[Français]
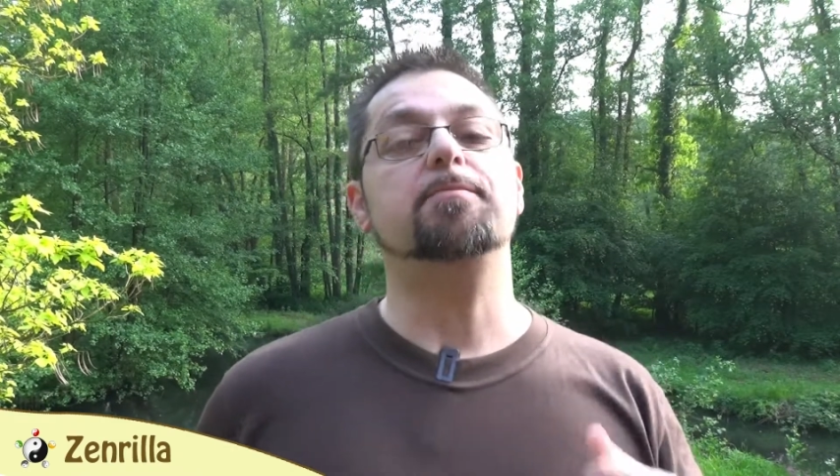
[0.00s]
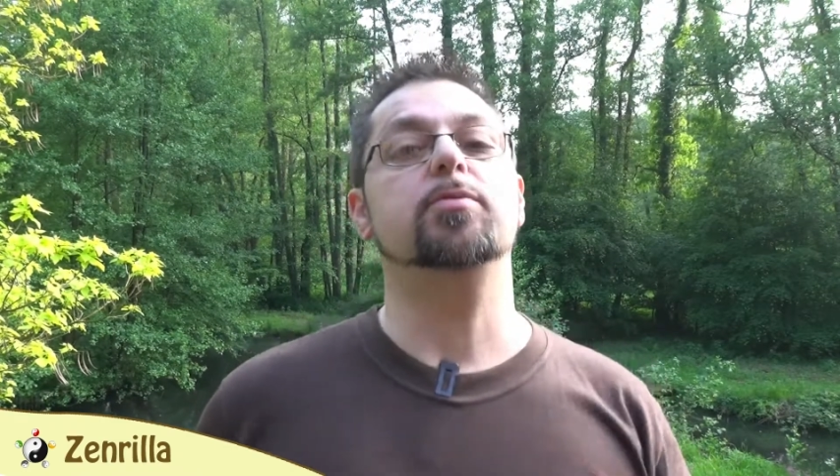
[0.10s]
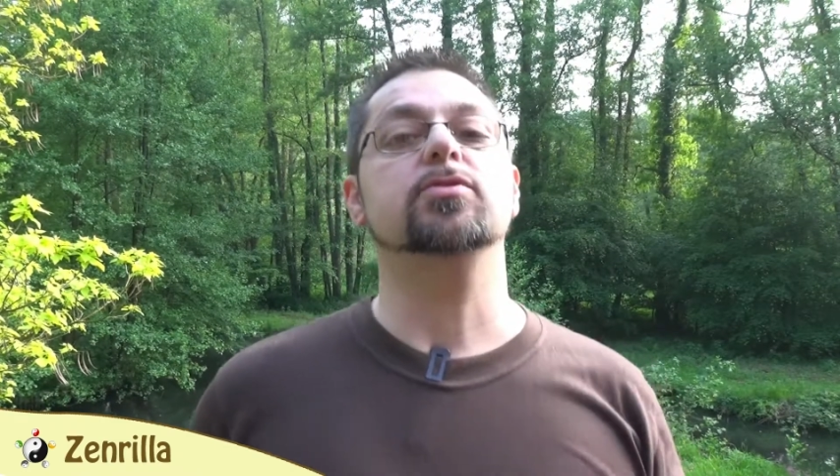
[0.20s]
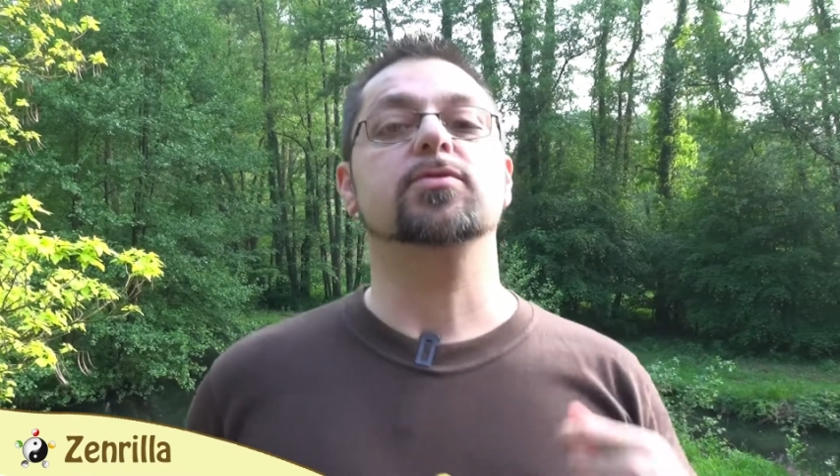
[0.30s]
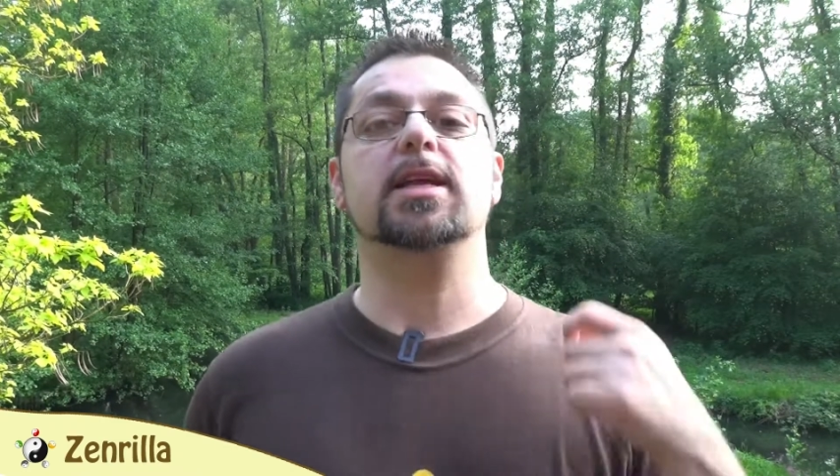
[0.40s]

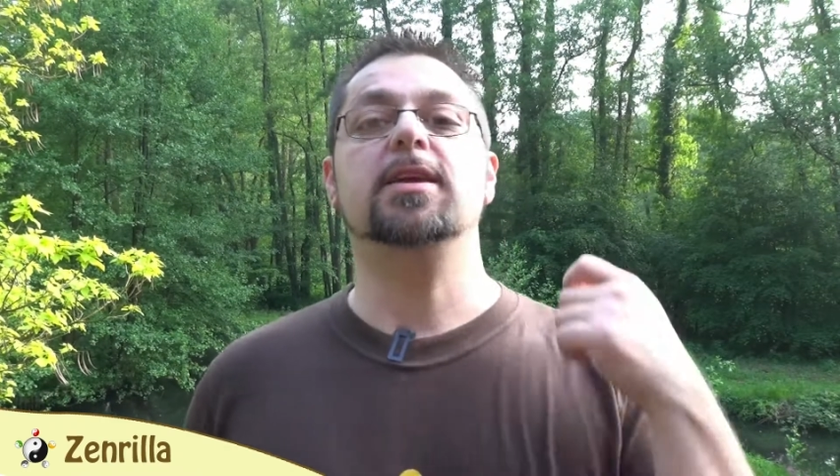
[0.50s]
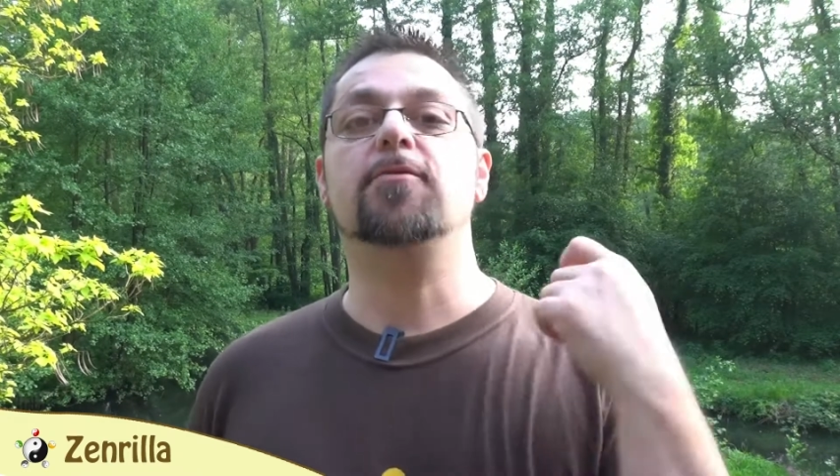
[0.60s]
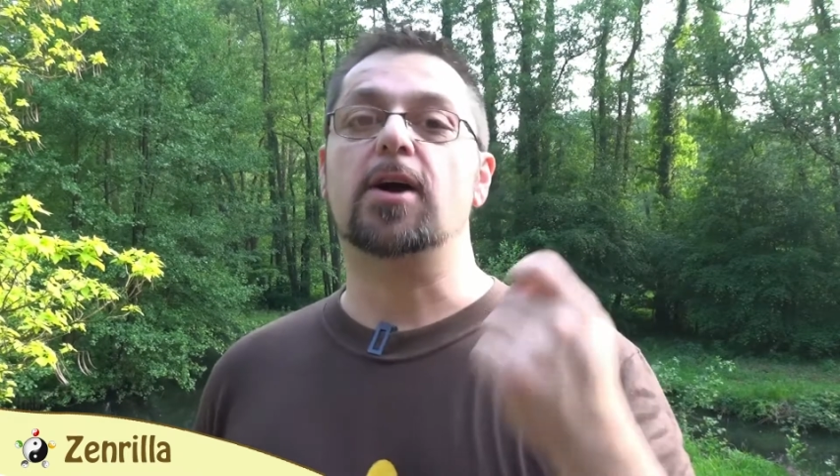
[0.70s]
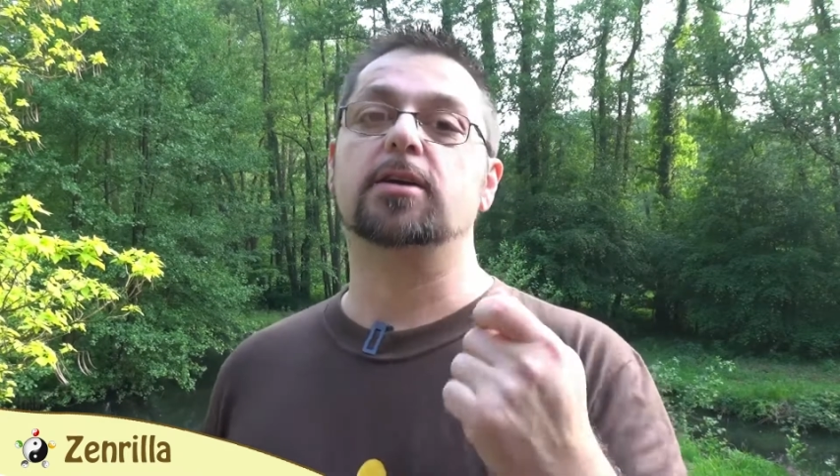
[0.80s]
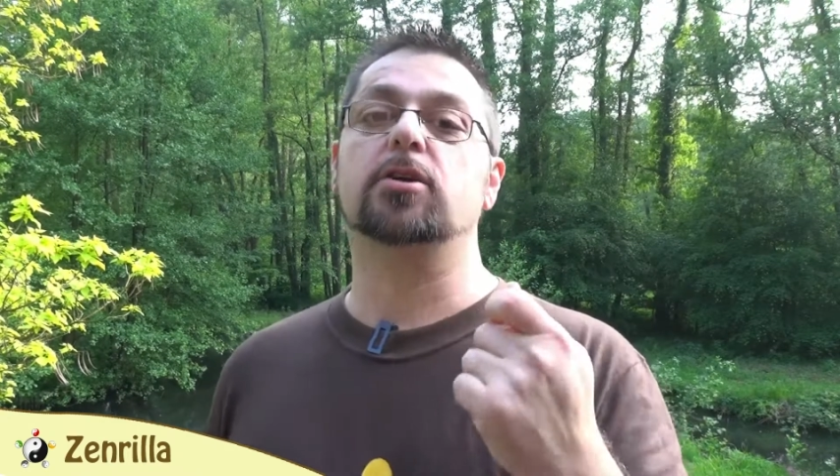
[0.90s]
plus vous allez
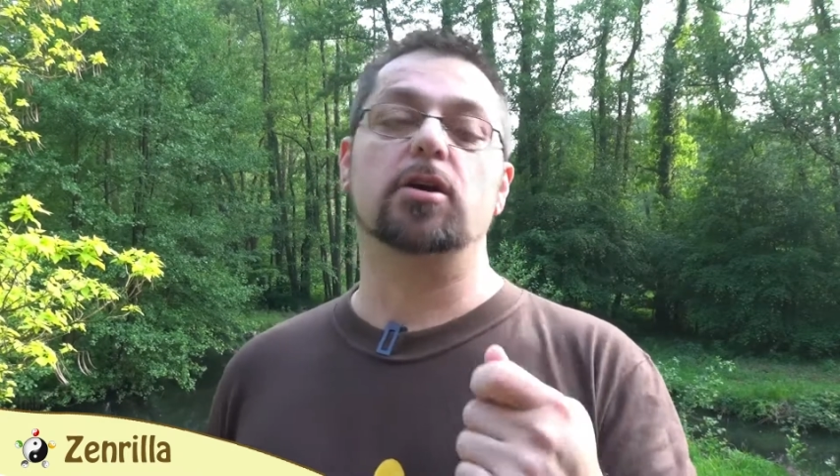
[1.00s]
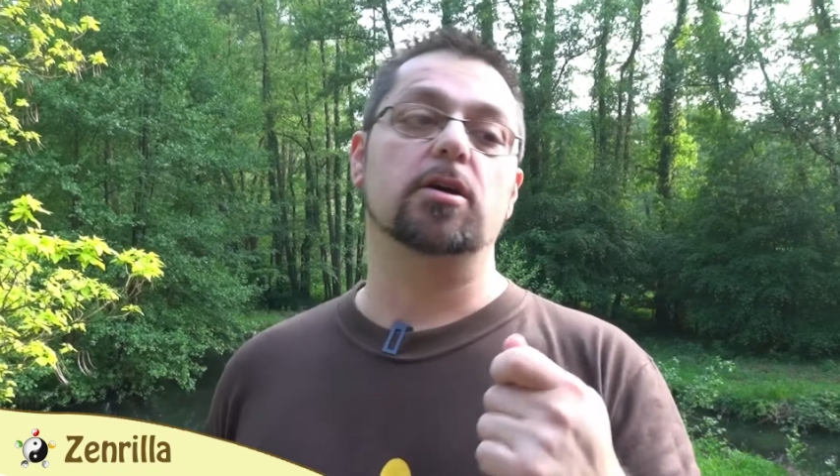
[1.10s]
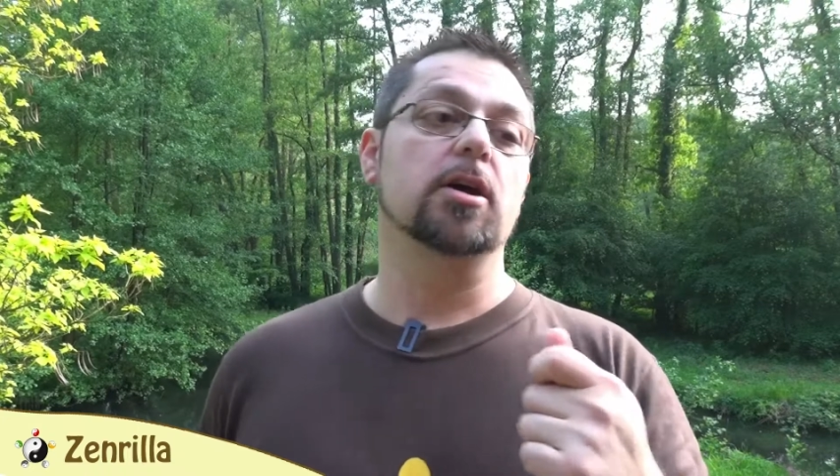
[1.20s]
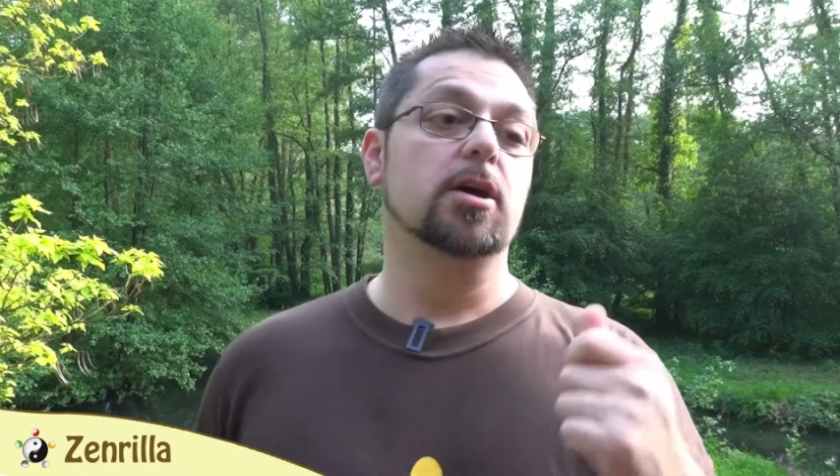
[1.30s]
voir que